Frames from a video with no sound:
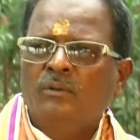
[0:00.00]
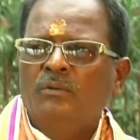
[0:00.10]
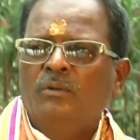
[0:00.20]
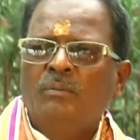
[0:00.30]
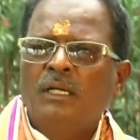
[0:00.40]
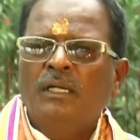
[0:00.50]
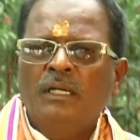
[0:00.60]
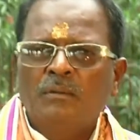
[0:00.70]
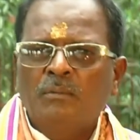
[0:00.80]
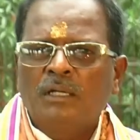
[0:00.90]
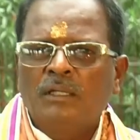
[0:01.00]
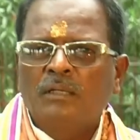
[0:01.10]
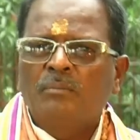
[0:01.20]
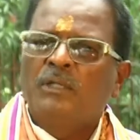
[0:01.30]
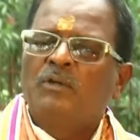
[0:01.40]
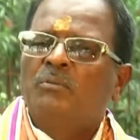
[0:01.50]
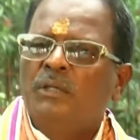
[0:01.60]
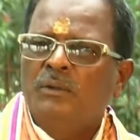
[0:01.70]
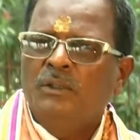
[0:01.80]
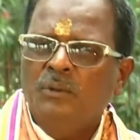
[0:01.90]
ஒரு மனநிலை பாதிக்கப்பட்ட
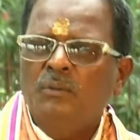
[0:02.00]
மாதிரி ஏதோ